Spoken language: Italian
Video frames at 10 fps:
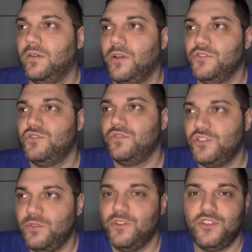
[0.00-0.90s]
quando ci sono
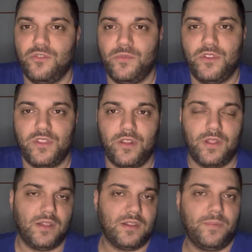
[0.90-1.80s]
500 milioni di euro
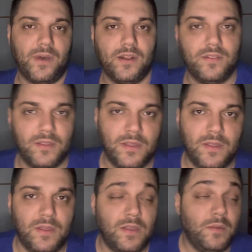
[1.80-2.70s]
dall'altra parte
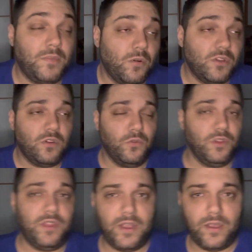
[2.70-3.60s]
ma quello vuol
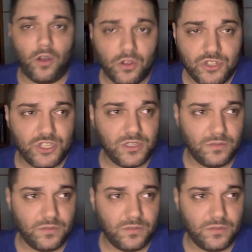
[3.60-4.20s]
dire oggi,